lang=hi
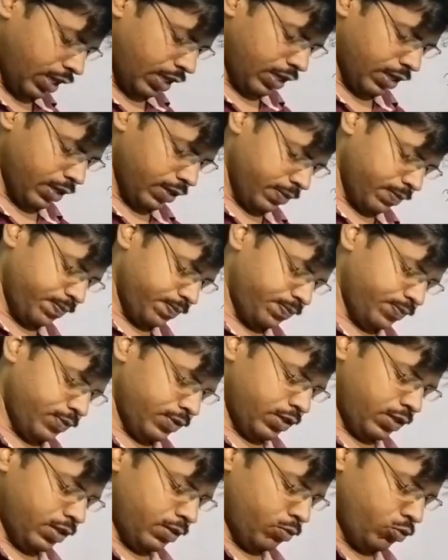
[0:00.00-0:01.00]
था
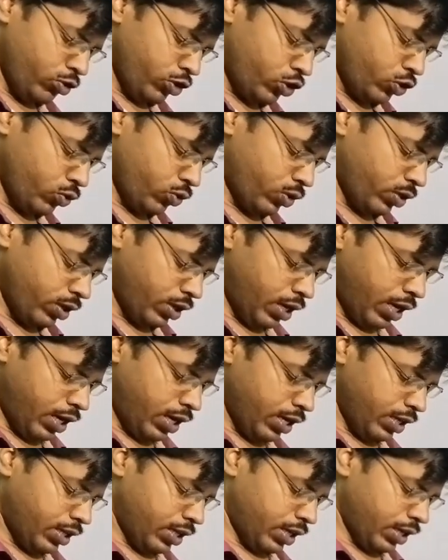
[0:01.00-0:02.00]
डब्ल्यू एच ओ का
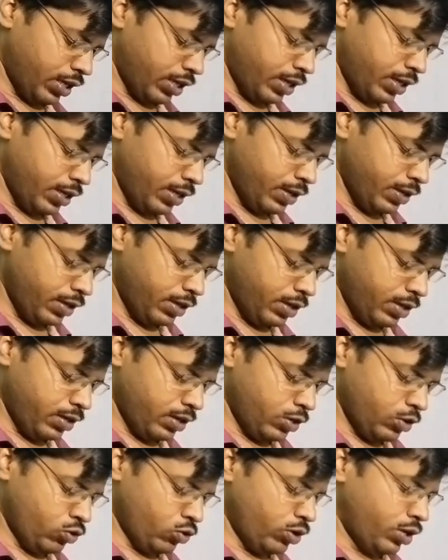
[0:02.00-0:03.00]
डाटा था कि
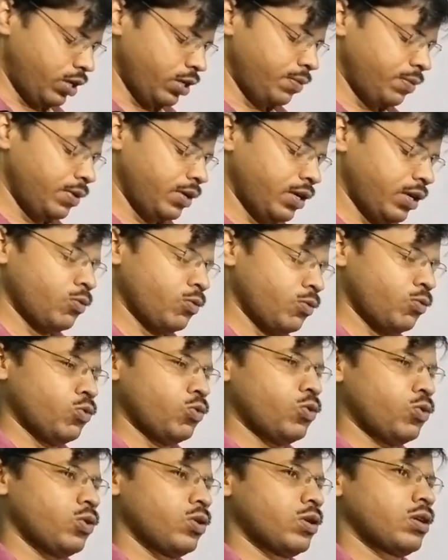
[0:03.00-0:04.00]
जो टीवी है
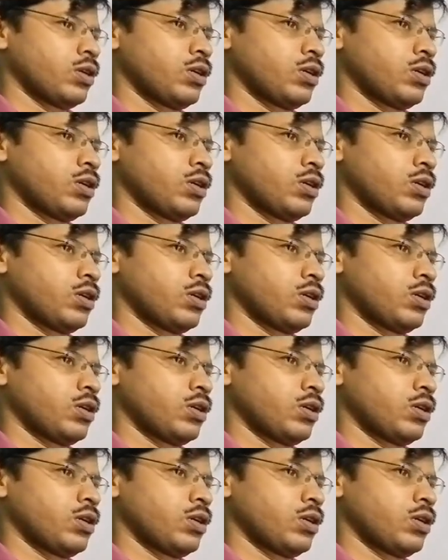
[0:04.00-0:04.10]
वो